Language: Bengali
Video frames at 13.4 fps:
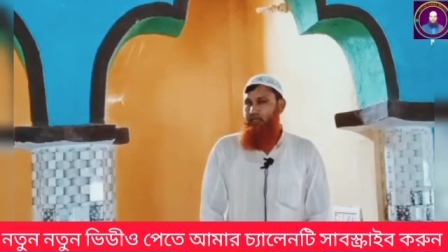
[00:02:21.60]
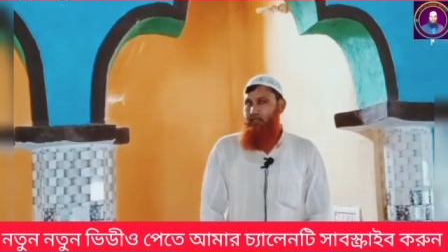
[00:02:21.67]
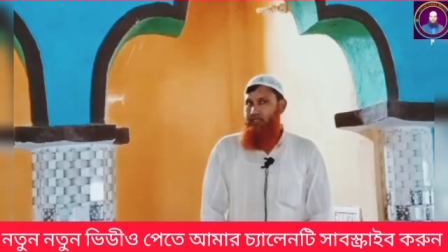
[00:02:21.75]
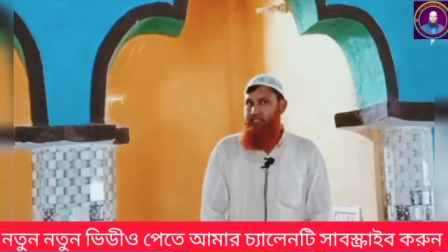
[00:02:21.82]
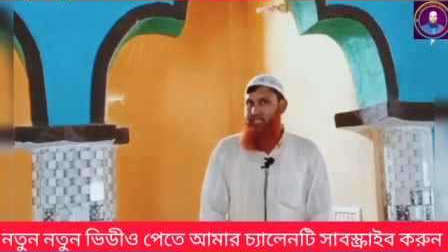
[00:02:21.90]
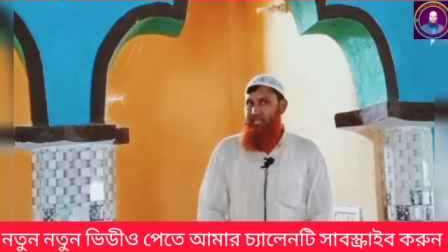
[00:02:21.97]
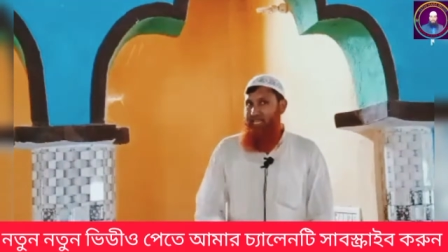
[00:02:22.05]

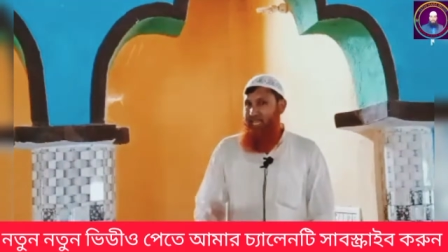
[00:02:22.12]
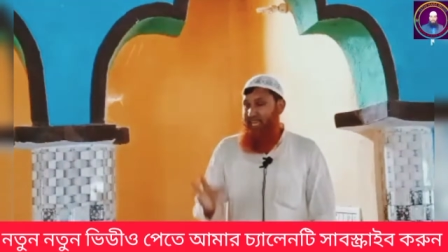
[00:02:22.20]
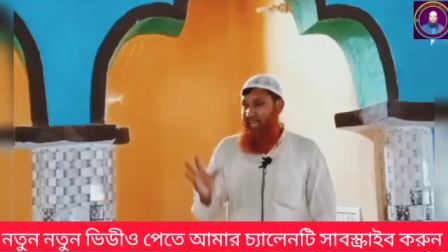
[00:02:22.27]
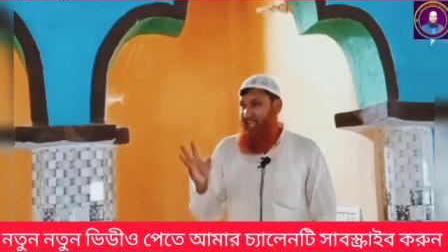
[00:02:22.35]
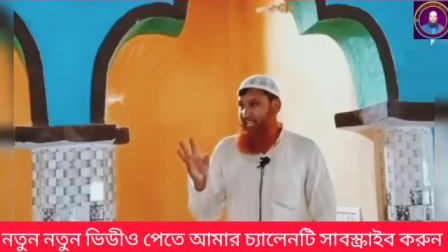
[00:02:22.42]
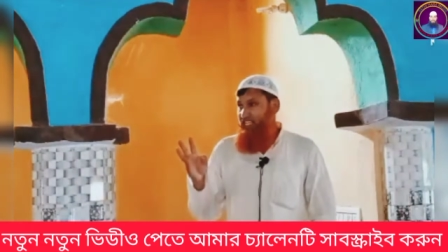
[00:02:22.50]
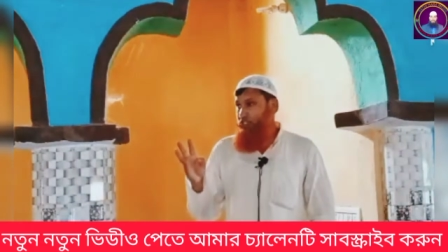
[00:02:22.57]
যে
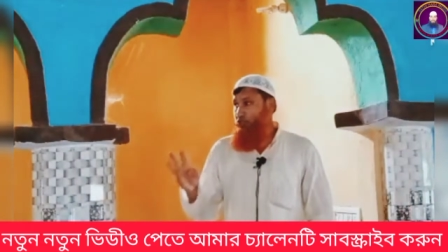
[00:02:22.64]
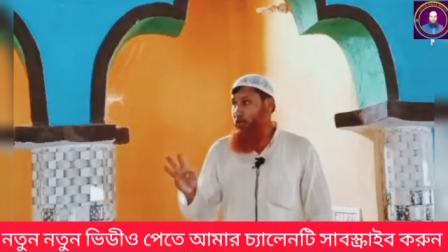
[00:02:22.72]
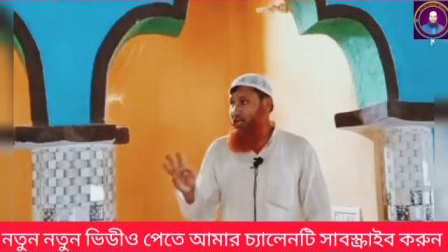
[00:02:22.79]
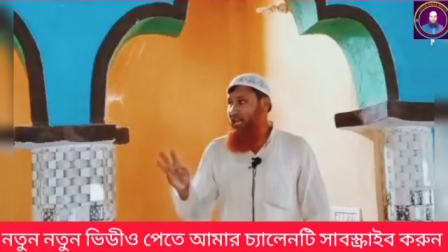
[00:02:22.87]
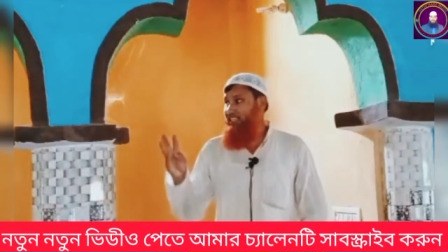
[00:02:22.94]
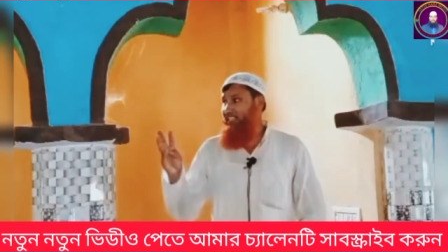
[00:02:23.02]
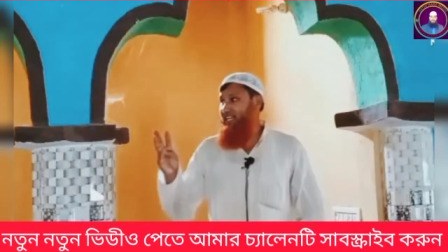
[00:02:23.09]
এই
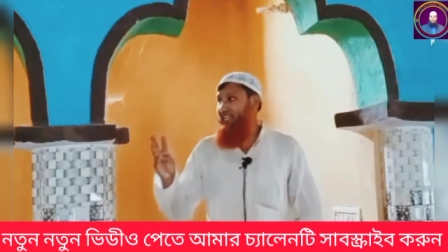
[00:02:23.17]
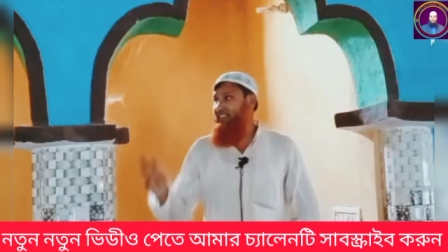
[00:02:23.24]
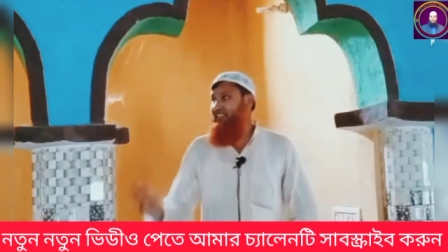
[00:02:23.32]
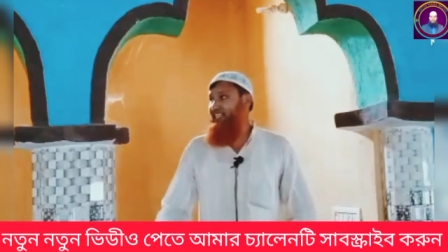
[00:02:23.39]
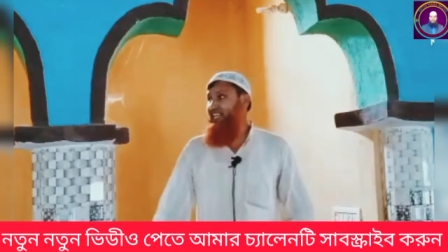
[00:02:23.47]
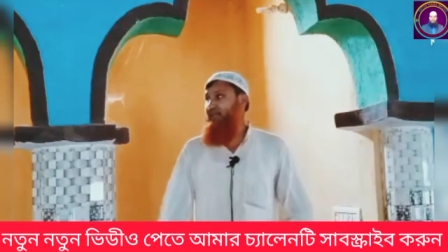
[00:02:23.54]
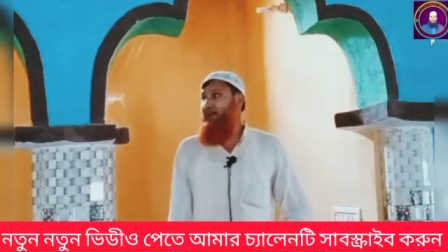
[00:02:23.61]
সলাদটাকে
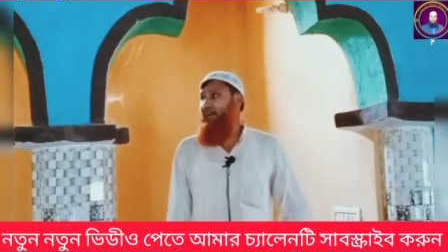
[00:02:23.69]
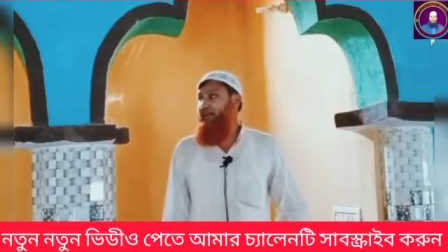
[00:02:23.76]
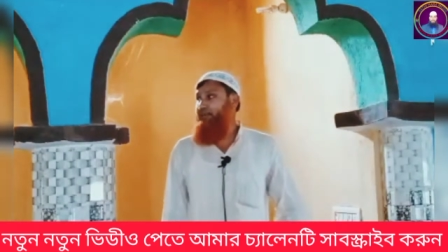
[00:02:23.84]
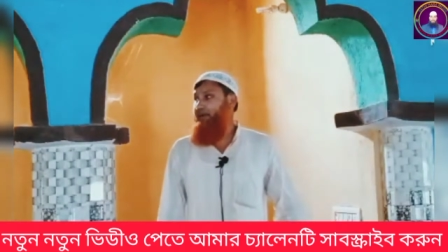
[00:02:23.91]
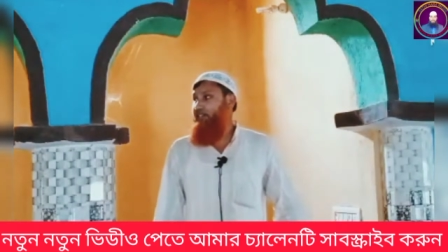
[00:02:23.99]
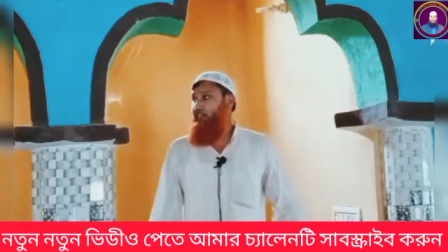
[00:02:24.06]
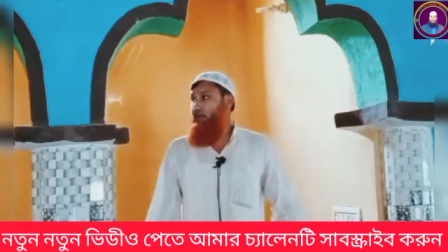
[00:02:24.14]
তিন ভাগে
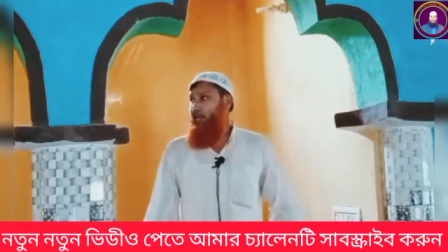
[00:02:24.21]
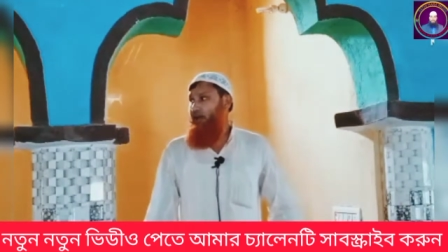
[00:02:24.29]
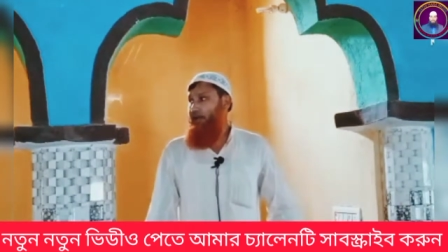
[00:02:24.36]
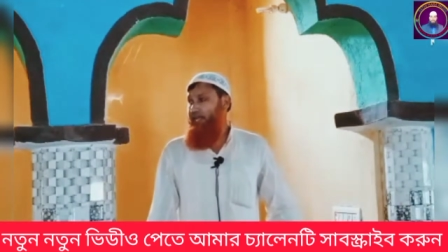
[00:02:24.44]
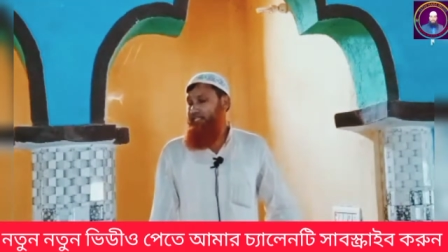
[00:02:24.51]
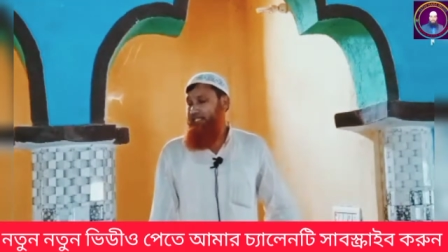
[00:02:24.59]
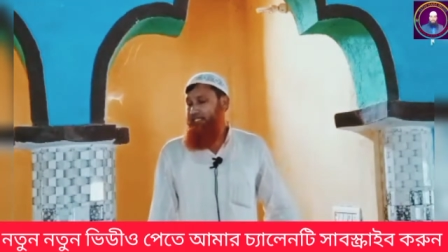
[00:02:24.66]
বিভক্ত করা
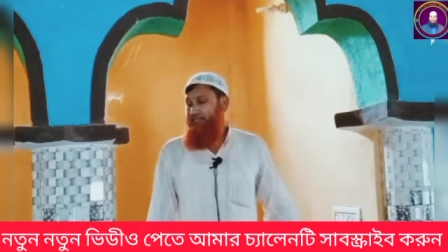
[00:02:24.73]
হয়েছে